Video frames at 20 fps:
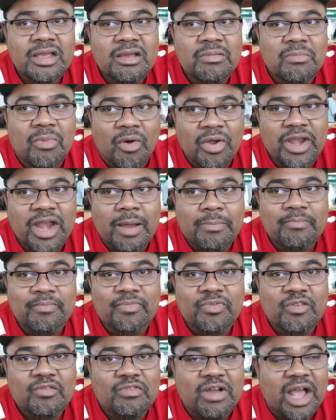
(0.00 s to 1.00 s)
mỗi năm
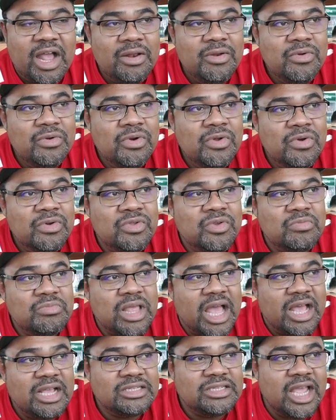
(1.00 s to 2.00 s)
và luôn luôn chúng
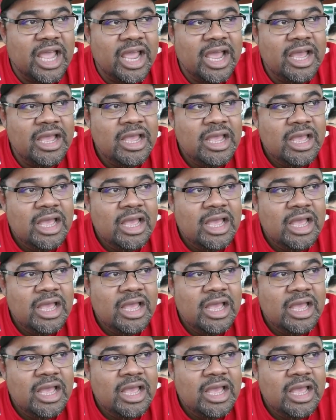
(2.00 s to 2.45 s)
ta sẽ